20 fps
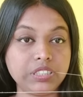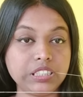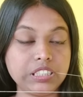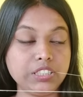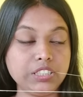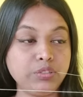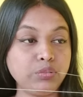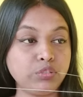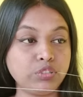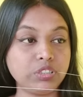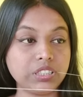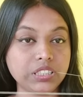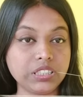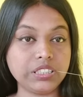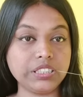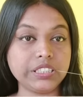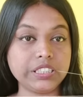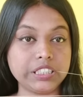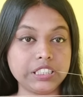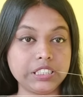এই সুতোটাকে
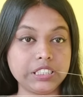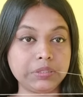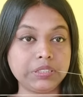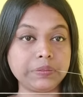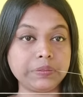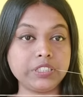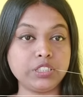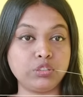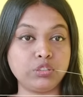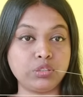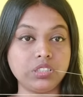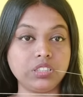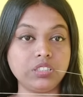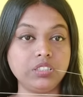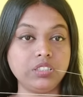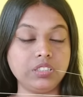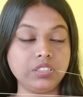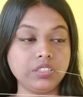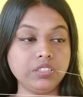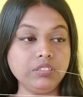ঠিক এভাবে ধরে
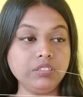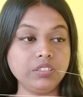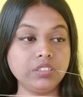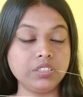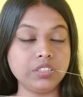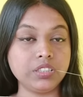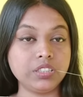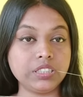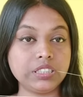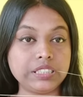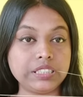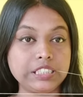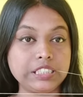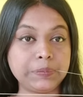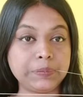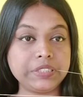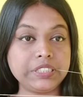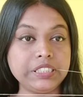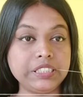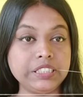নিয়ে
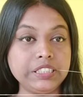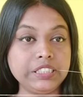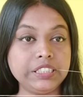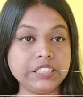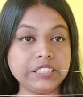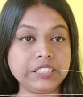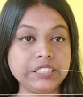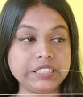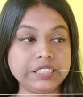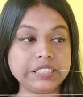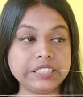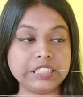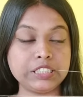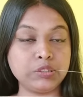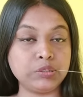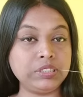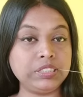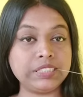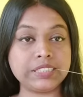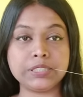আমাদের নিজের দিকে
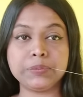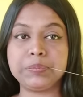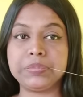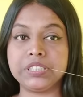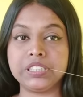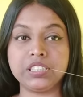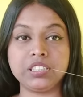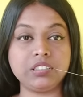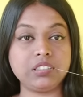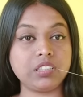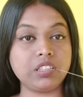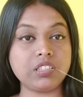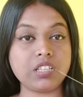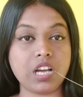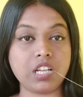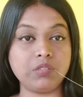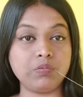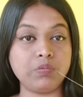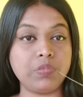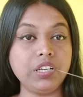আঙুলটাকে পাঁচ থেকে
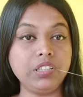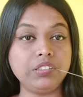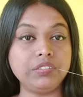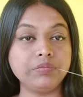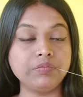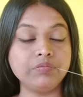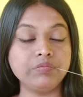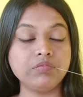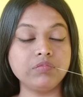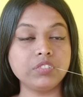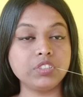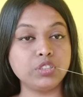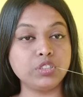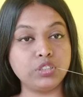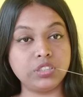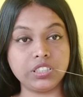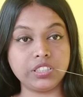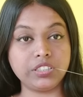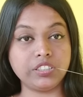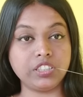সাতবার
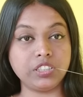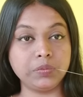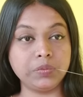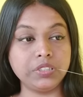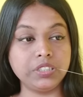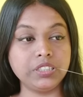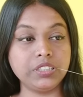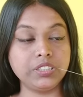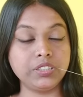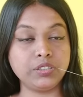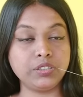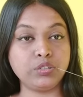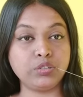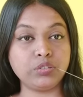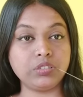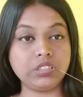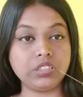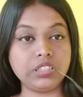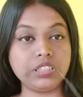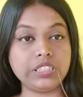ঘোরাতে হবে তো
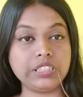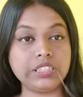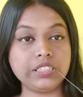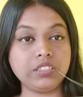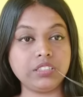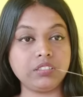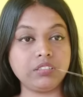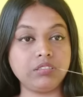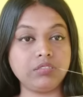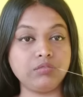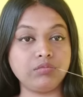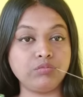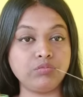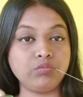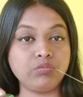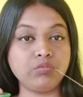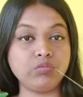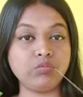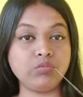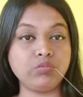এক
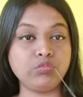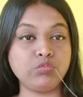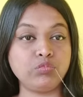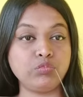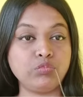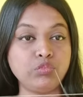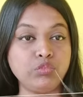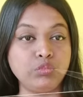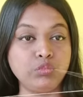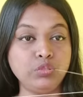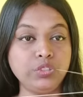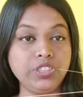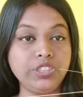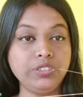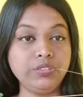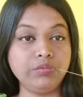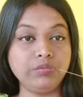দুই